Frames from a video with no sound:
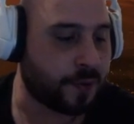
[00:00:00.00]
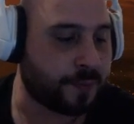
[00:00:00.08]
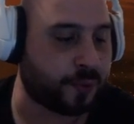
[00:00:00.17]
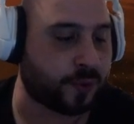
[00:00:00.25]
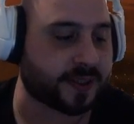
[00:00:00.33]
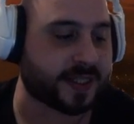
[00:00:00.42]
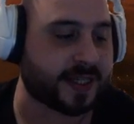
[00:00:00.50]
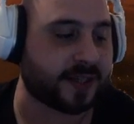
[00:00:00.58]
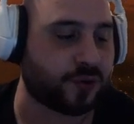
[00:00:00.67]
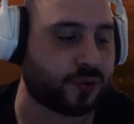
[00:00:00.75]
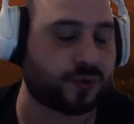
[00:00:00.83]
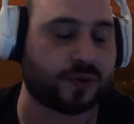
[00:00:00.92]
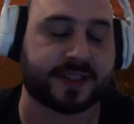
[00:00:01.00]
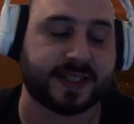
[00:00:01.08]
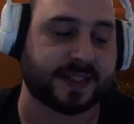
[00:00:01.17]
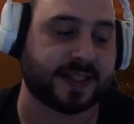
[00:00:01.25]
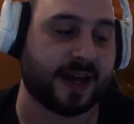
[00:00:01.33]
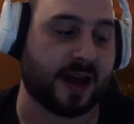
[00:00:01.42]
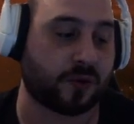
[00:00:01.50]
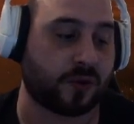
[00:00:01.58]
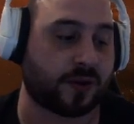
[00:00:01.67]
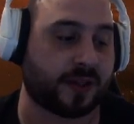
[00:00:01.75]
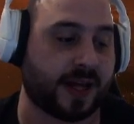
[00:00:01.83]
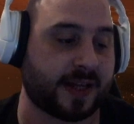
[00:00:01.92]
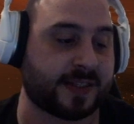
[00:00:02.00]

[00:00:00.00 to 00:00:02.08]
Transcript: Pour ce qui est du coup de Senseiya, on en a